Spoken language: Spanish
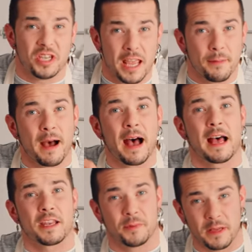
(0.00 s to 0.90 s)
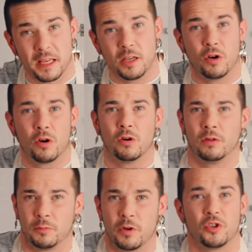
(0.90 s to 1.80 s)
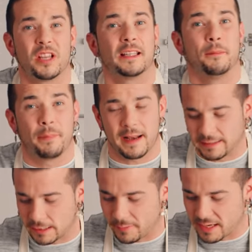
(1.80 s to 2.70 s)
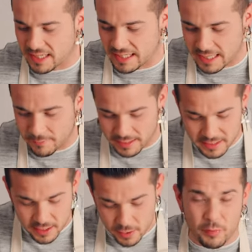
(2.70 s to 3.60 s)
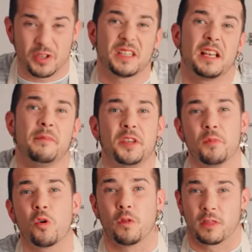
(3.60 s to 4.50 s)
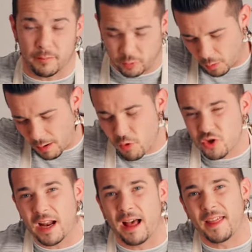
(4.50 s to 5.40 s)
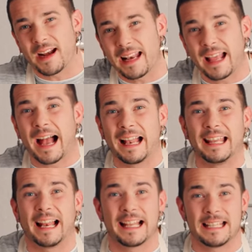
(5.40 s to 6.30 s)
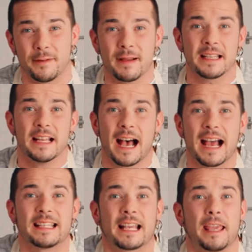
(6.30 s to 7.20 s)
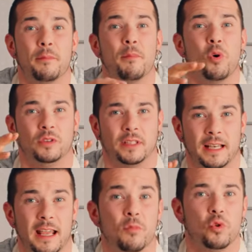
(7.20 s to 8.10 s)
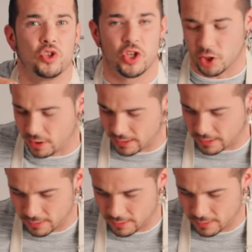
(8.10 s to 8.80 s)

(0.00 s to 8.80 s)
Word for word: yemas, vino y bueno, y se atemperan también esas yemas, pues es el mismo concepto. Vamos a darle caña a las yemas hasta que monten, emulsionen.